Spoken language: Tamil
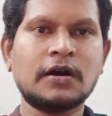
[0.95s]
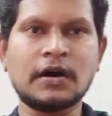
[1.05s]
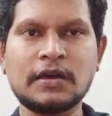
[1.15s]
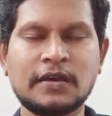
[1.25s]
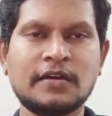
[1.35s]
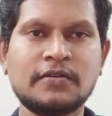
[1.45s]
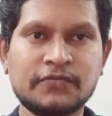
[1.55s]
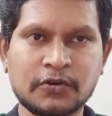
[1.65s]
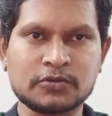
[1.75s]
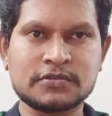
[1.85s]
ஹாய்
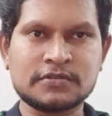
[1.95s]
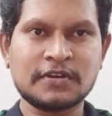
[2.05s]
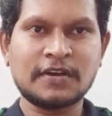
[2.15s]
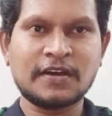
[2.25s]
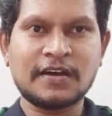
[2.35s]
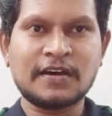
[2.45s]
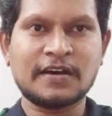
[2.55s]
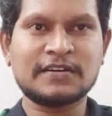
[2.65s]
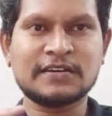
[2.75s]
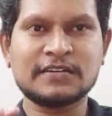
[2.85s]
ஃபோக்ஸ்
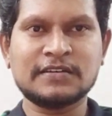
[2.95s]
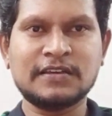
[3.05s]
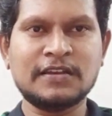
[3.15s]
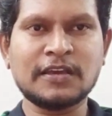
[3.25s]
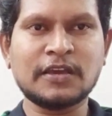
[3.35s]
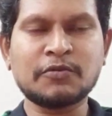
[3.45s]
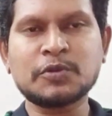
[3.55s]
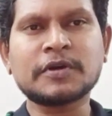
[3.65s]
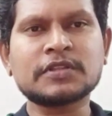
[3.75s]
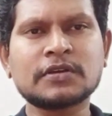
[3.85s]
இன்றைக்கி
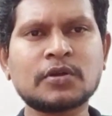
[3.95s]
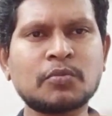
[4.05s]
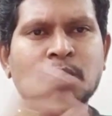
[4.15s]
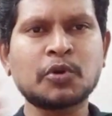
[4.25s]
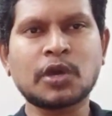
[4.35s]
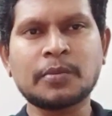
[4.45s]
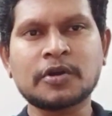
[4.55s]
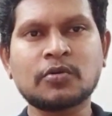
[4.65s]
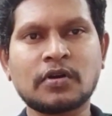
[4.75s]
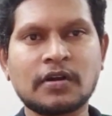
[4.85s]
வந்து பார்த்திங்கன்னா ரொம்ப
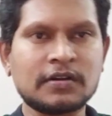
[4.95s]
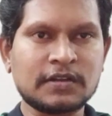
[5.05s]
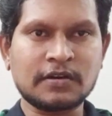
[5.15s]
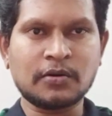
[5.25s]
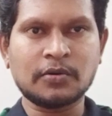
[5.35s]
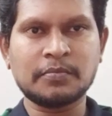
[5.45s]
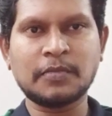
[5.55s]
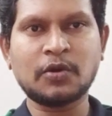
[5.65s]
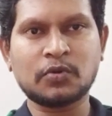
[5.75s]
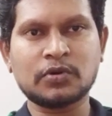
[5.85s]
முக்கியமான ஒரு நாள் ஓ
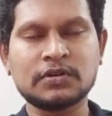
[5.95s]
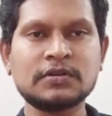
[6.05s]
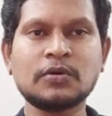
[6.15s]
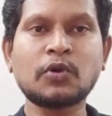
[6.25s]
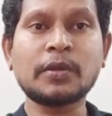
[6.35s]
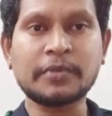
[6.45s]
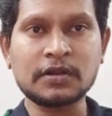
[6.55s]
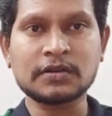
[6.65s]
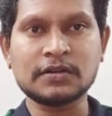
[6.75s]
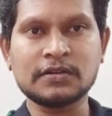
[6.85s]
மே ஒன்று
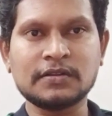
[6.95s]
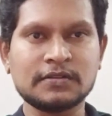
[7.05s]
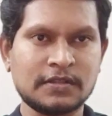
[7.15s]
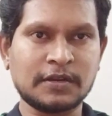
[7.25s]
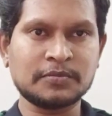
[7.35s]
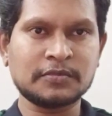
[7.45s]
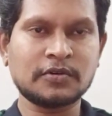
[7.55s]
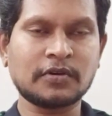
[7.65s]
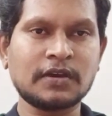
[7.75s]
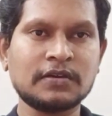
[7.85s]
உழைப்பாளர்கள் தினம்
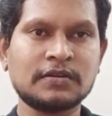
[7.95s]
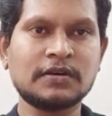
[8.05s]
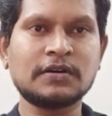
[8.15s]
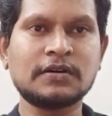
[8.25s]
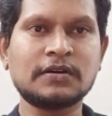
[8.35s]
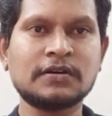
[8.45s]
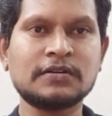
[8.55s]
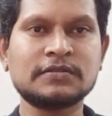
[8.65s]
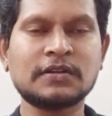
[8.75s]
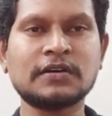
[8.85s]
ஓகே
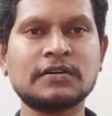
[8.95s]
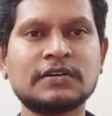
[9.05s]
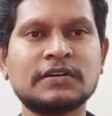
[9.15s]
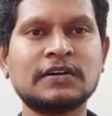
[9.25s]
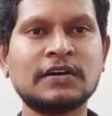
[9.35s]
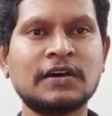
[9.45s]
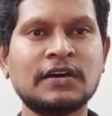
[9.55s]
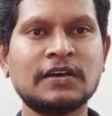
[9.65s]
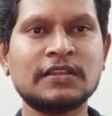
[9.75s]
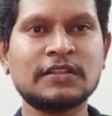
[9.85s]
நான்
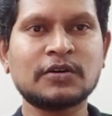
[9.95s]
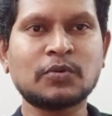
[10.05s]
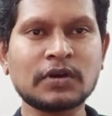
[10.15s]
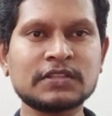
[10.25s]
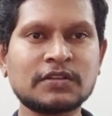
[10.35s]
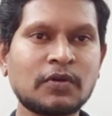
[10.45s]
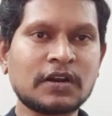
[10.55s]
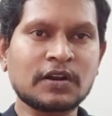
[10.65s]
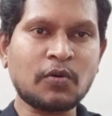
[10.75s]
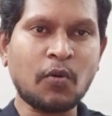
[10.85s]
இந்த உலகத்தில்
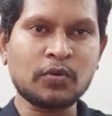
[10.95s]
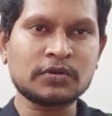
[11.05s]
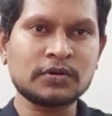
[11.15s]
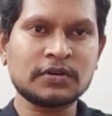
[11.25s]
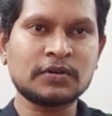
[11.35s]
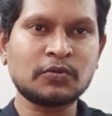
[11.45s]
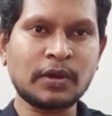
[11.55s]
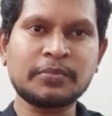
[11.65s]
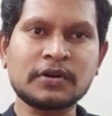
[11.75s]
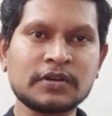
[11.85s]
வாழ்கிற ஒவ்வொரு
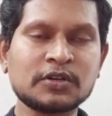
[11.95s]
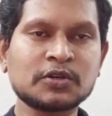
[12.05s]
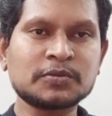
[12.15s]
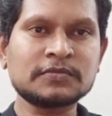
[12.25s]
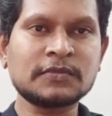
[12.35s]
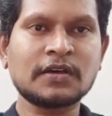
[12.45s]
உழைப்பாளிகளுக்கும்